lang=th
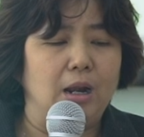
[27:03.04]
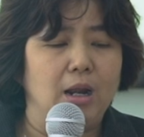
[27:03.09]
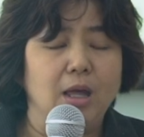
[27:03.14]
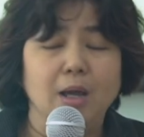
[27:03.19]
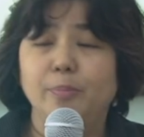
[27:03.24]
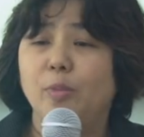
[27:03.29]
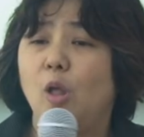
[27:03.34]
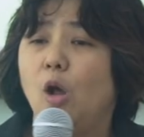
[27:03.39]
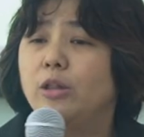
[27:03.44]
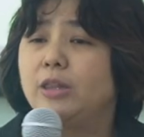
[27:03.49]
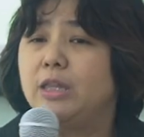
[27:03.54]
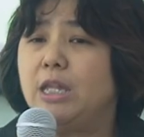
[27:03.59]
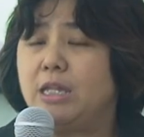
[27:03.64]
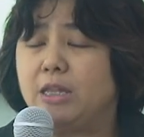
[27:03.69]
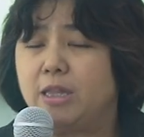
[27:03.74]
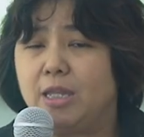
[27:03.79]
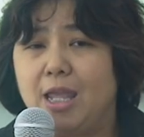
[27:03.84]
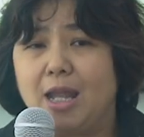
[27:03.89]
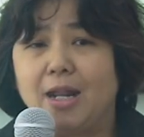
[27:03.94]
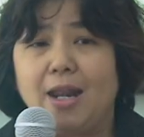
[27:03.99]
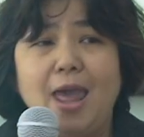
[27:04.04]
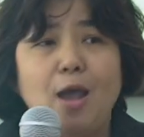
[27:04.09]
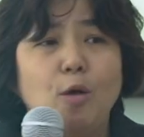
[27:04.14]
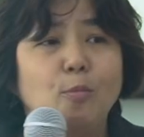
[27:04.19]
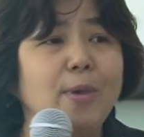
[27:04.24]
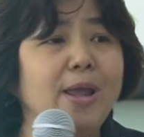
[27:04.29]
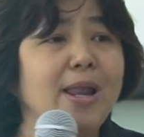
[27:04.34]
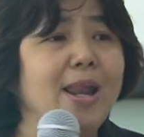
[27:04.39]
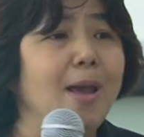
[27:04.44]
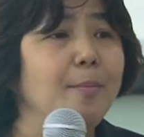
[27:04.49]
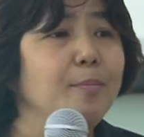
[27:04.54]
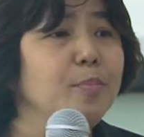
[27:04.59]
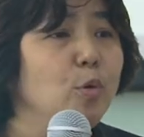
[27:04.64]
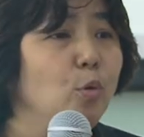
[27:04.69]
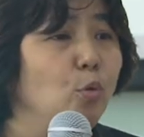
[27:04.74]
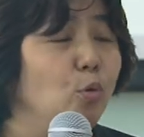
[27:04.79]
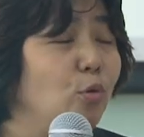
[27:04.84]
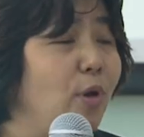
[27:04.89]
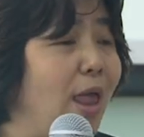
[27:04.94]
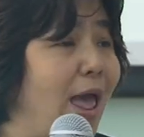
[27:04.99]
เริ่มนอนติดเตียงแล้วไม่รับ
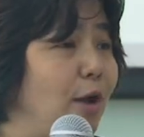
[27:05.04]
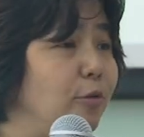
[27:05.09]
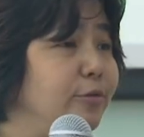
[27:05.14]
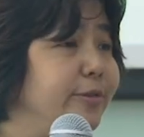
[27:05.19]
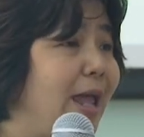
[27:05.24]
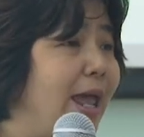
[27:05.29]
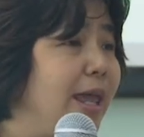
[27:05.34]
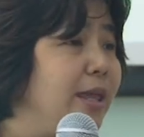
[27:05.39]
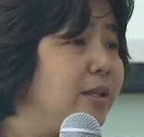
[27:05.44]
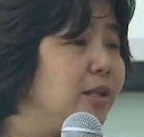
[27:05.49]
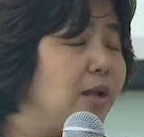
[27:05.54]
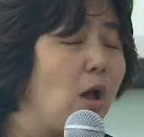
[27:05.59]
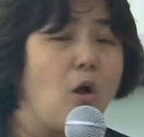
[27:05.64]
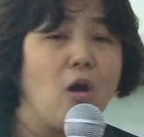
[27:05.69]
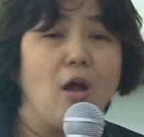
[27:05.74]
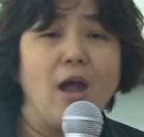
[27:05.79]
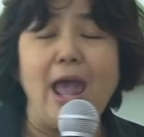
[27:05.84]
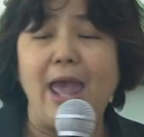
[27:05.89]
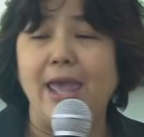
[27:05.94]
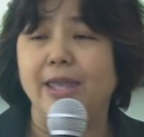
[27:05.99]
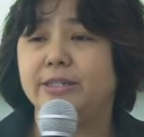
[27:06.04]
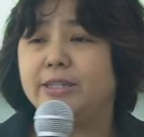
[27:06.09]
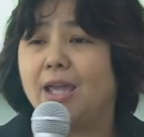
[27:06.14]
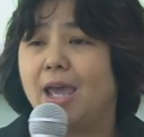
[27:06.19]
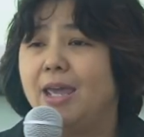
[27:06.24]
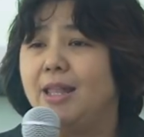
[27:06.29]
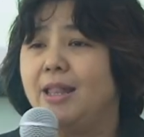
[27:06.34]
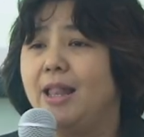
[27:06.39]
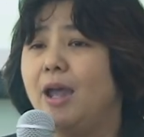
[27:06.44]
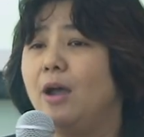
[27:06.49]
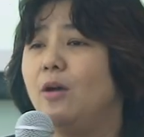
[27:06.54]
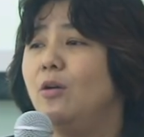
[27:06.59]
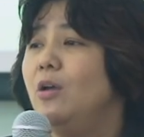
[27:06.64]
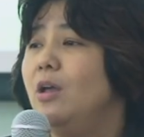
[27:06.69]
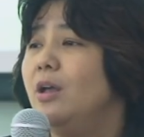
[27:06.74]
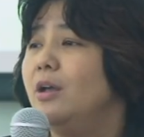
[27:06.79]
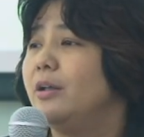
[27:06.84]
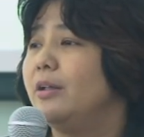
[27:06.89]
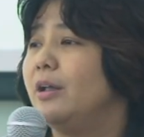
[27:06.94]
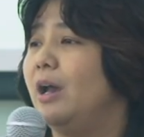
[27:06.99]
รู้แล้วใส่ท่อหายใจแล้ว
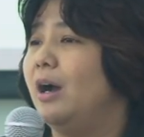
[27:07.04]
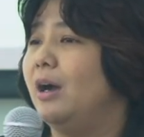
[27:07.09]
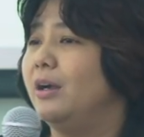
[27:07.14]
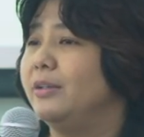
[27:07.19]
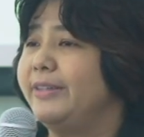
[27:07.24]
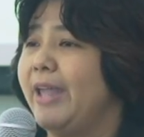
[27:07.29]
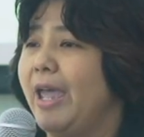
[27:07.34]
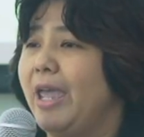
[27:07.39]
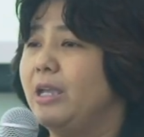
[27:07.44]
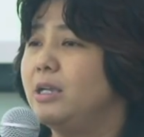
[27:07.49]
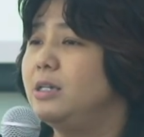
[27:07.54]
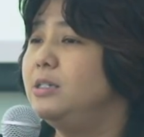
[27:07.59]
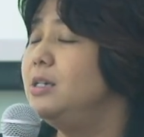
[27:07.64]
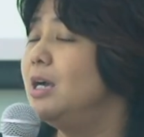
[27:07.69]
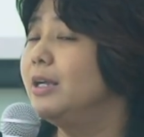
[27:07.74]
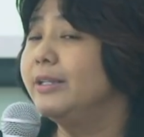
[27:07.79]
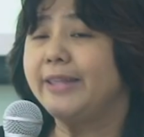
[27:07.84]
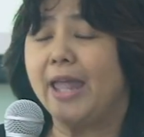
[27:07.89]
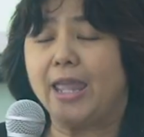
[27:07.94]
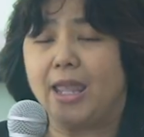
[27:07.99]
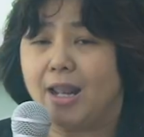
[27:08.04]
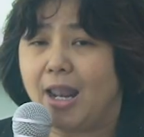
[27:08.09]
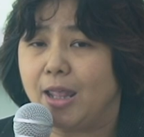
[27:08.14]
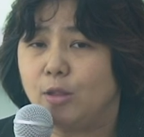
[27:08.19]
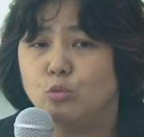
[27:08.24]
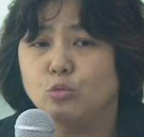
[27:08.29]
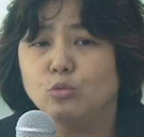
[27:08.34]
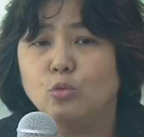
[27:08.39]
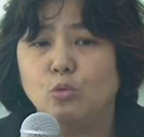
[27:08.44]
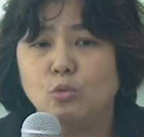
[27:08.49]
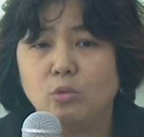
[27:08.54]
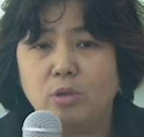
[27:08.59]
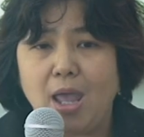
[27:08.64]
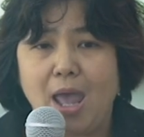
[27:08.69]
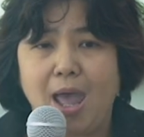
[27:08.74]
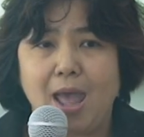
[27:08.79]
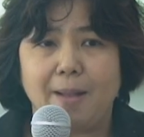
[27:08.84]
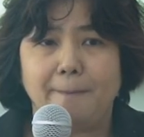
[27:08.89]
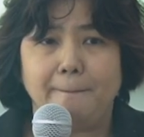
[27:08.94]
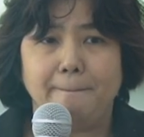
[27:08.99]
ใส่เครื่องใส่อะไรทุกๆอ
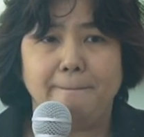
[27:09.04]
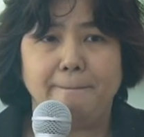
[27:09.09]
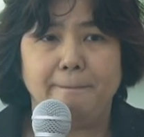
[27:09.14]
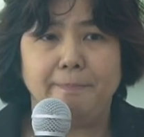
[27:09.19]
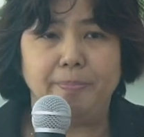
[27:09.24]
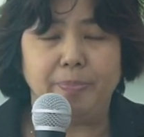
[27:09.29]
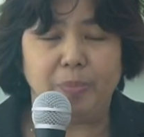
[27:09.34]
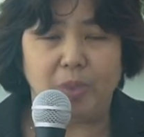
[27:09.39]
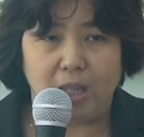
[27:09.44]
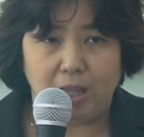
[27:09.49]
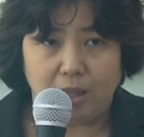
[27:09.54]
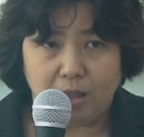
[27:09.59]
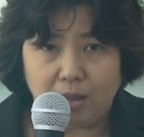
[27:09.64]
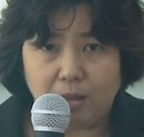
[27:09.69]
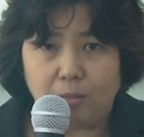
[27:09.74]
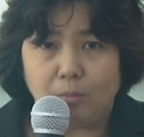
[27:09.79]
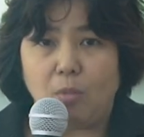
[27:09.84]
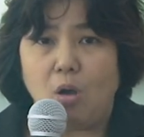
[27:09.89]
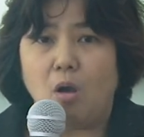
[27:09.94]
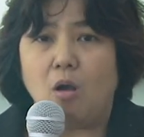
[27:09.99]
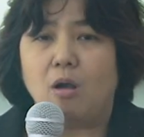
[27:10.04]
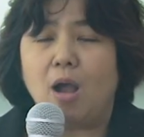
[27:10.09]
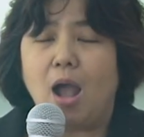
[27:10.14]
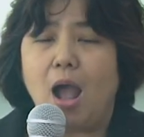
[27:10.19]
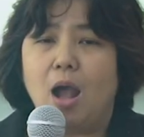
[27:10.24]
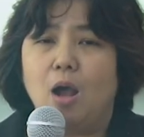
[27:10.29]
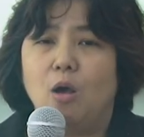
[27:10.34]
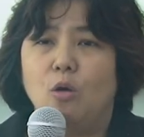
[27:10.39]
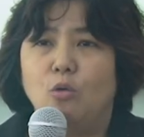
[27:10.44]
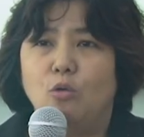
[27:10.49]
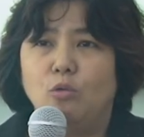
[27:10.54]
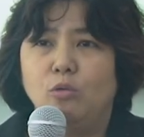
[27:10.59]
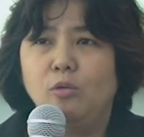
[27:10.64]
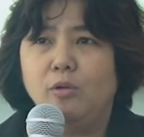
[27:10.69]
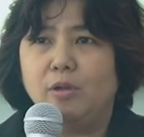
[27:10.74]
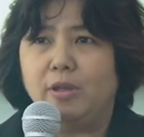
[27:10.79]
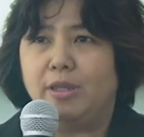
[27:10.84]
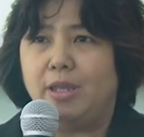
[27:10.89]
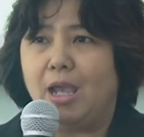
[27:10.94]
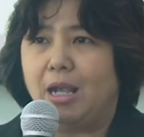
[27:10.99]
ย่างบอกเขา
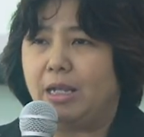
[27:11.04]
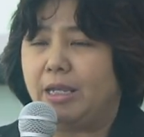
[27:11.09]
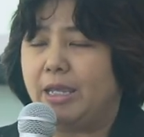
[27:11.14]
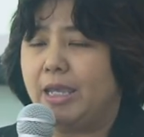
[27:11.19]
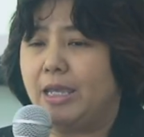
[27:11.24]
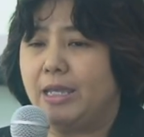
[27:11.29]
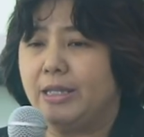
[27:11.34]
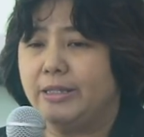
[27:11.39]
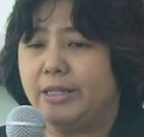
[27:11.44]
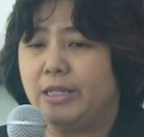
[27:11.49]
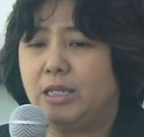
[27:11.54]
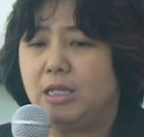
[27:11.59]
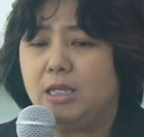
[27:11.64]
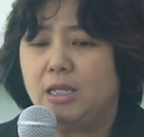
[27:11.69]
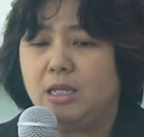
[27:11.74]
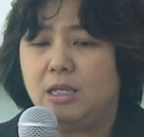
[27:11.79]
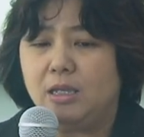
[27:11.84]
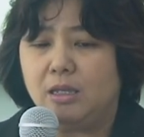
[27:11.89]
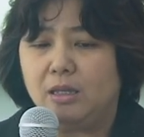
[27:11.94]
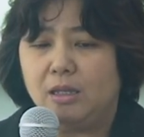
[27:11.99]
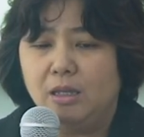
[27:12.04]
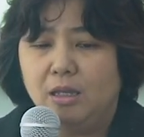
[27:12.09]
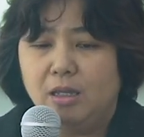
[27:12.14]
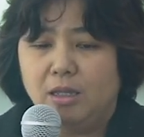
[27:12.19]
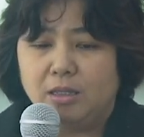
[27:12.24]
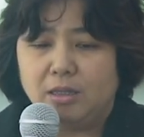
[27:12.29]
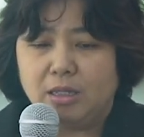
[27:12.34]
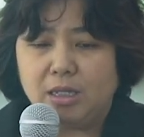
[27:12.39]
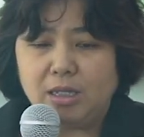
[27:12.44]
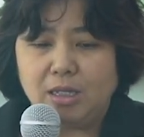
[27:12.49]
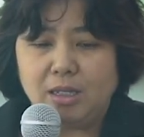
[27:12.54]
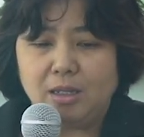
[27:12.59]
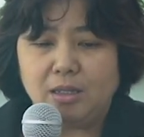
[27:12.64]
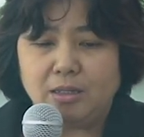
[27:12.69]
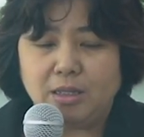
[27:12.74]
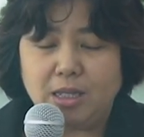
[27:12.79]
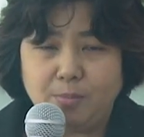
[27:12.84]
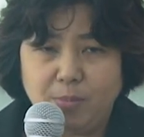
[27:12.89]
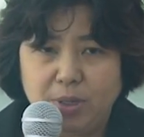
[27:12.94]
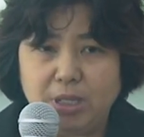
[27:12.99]
อย่างเคส
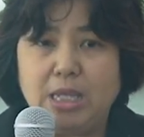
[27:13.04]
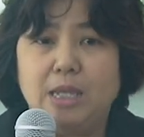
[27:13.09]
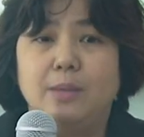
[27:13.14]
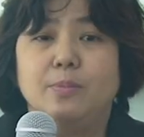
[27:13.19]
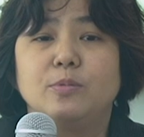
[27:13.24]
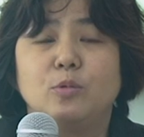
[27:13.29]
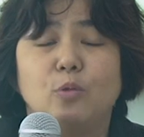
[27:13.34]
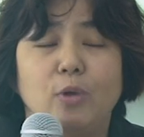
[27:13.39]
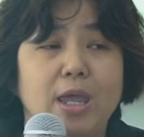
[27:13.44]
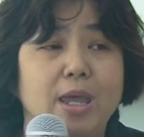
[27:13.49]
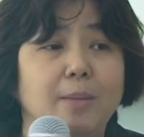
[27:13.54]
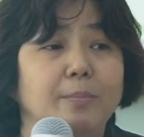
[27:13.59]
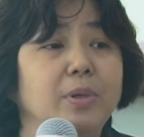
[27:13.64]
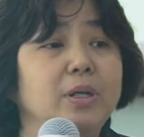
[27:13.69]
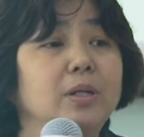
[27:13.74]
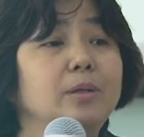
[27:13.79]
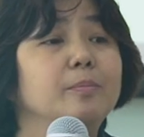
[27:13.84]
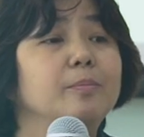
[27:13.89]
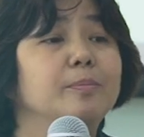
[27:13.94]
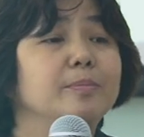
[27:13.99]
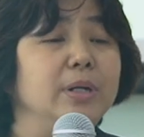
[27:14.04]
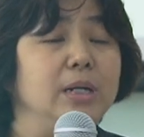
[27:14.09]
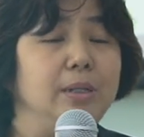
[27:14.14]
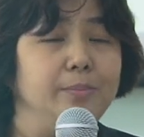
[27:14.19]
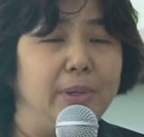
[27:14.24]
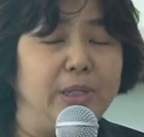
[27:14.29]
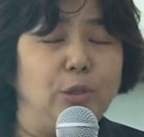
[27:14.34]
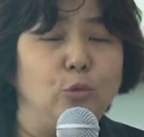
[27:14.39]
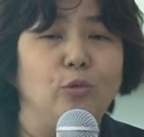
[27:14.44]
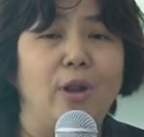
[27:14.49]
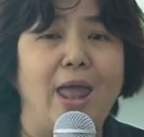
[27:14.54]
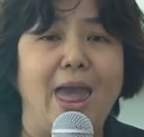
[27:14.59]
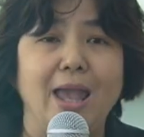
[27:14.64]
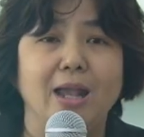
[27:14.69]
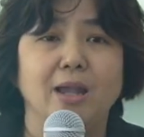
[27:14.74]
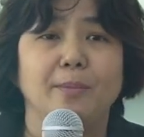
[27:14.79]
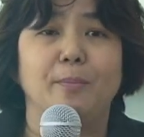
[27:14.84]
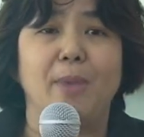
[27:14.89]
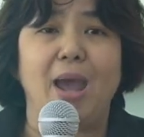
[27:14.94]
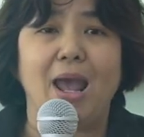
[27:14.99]
ที่เมื่อกี้ตัวเองเพิ่งไปดูแล
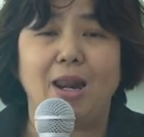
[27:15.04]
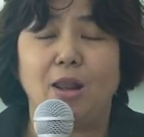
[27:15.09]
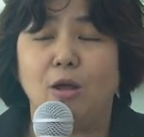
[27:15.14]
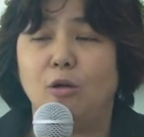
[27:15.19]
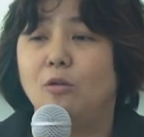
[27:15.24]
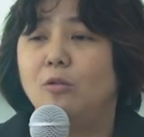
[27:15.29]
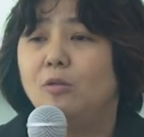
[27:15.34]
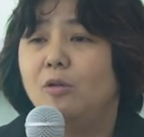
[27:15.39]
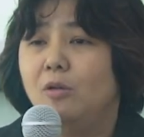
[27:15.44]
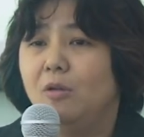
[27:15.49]
กันมาแล้ว